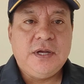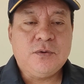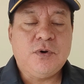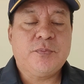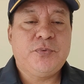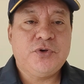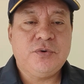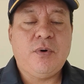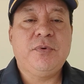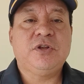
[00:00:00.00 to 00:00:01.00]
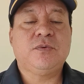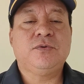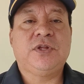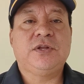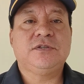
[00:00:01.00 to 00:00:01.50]
El Cuerpo de Bomberos
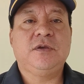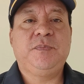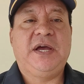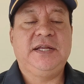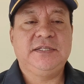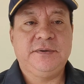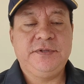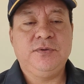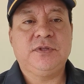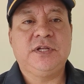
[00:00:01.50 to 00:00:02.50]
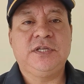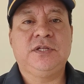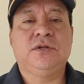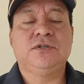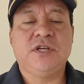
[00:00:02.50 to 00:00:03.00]
Voluntarios de Ipiales ha venido
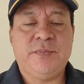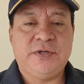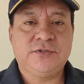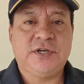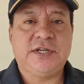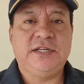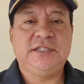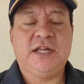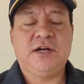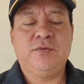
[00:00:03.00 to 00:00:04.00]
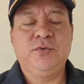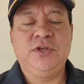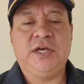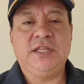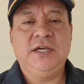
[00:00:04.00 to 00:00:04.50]
atendiendo los llamados que realiza la
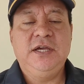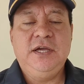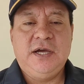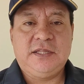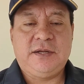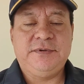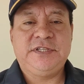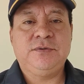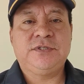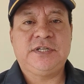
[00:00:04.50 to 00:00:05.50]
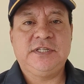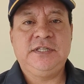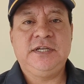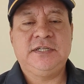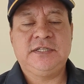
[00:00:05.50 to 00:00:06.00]
comunidad a través de nuestras
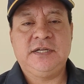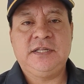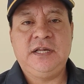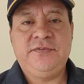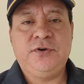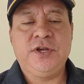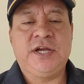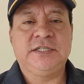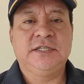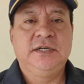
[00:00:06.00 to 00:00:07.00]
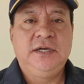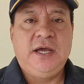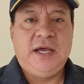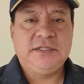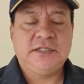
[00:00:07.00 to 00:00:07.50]
líneas eh, telefónicas.
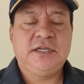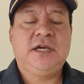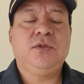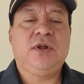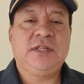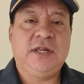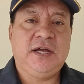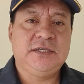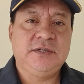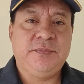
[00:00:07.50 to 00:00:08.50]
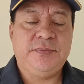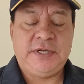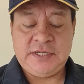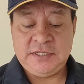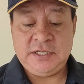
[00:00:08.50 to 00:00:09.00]
Es así que durante la
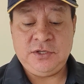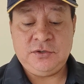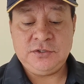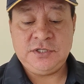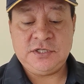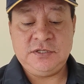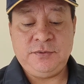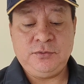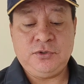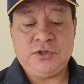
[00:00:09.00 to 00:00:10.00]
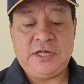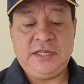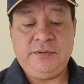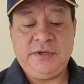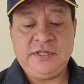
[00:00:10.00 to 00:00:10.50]
semana anterior se recibió un
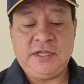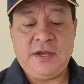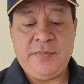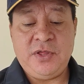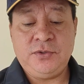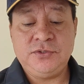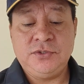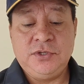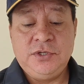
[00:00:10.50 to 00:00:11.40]
total de 20 llamados,